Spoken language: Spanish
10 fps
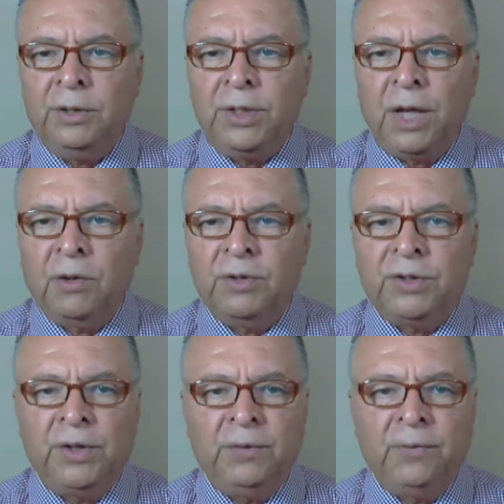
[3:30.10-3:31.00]
Jacob
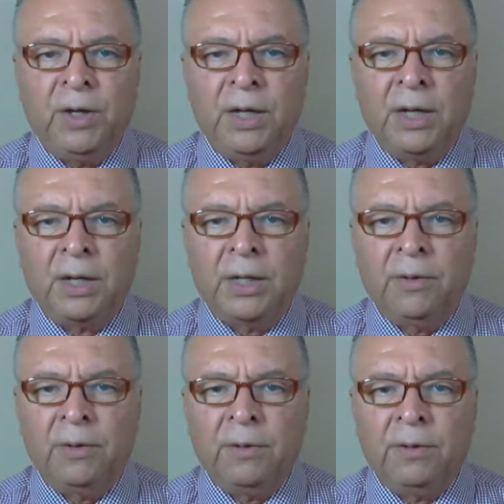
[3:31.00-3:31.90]
Schiff fue el
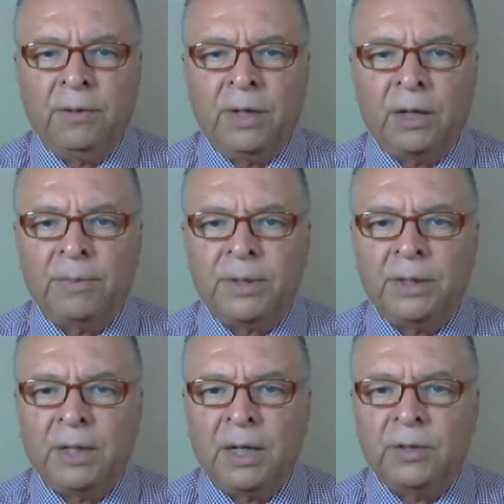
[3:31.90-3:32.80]
encargado de
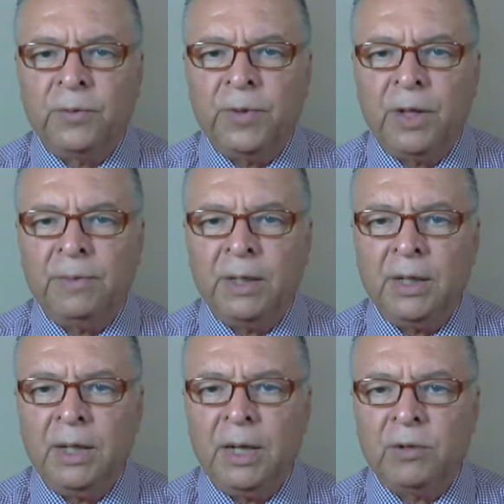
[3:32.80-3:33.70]
representar a su
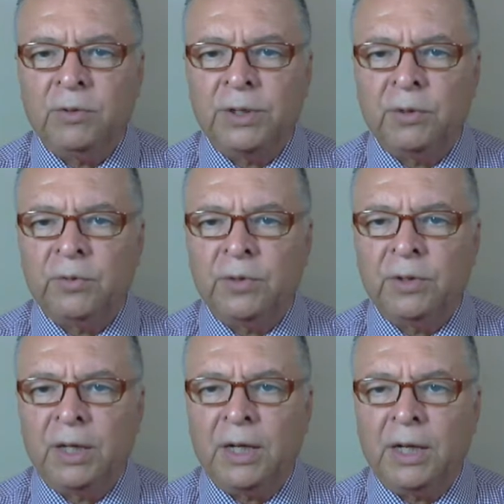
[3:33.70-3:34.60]
firma en la
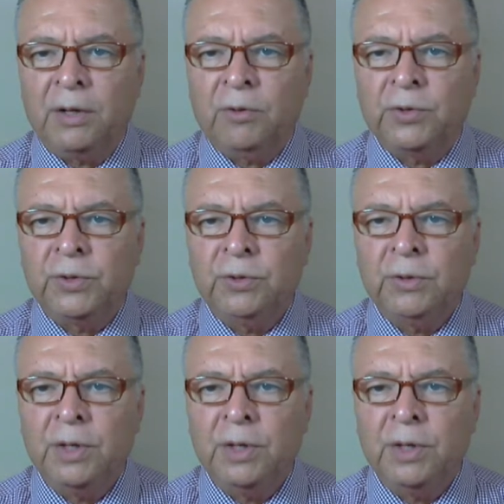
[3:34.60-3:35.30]
consecución del gran negocio,